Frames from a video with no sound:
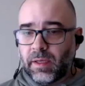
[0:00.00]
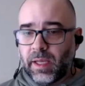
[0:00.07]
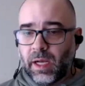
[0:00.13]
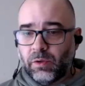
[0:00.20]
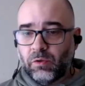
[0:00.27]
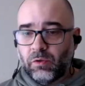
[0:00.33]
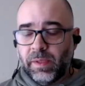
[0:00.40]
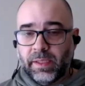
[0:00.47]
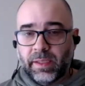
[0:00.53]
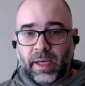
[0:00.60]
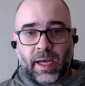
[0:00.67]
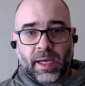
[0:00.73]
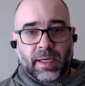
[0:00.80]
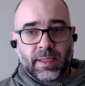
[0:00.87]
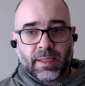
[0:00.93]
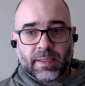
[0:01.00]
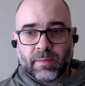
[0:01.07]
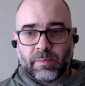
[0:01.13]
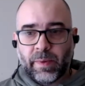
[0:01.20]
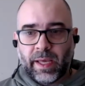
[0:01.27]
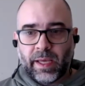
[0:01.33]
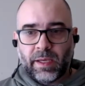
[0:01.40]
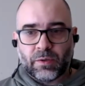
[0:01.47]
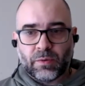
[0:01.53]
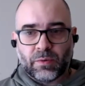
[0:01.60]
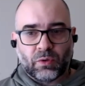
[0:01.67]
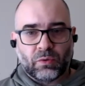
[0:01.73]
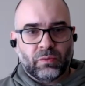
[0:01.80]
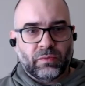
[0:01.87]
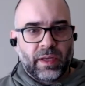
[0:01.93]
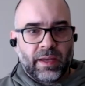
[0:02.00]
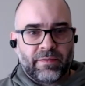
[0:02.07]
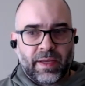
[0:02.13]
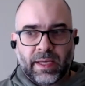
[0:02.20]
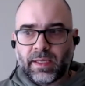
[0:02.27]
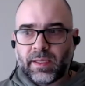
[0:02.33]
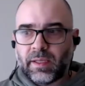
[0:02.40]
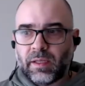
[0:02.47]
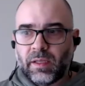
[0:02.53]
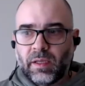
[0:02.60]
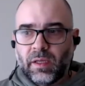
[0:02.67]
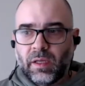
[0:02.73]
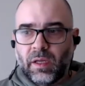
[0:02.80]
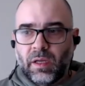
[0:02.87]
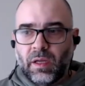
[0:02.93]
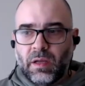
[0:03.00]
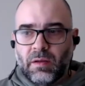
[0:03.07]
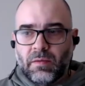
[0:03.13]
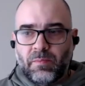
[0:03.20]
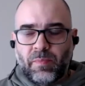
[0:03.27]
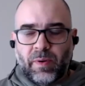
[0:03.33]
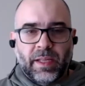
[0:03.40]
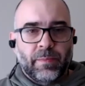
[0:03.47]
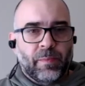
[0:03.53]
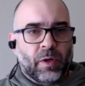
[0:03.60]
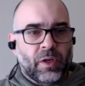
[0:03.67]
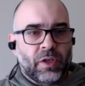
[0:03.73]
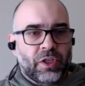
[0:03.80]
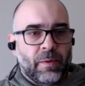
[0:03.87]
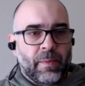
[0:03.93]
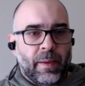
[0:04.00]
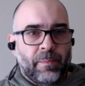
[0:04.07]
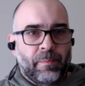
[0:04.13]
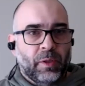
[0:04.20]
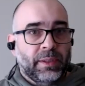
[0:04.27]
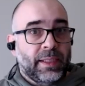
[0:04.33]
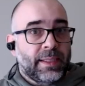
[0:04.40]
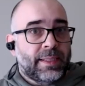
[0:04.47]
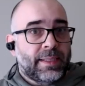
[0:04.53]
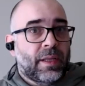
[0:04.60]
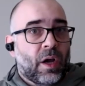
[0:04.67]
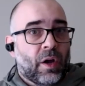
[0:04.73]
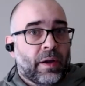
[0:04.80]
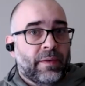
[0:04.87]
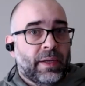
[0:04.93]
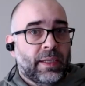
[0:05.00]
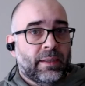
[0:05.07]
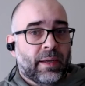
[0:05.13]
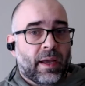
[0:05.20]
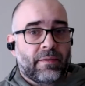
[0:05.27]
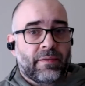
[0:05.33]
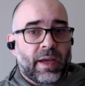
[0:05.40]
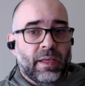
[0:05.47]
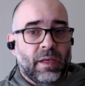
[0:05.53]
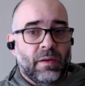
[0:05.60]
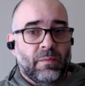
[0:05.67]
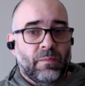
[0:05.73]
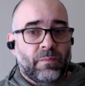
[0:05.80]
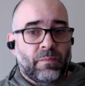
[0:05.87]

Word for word: Et en 2013, ben, je me suis retrouvé avec plein de projets, mais pas d'éditeurs avec qui travailler.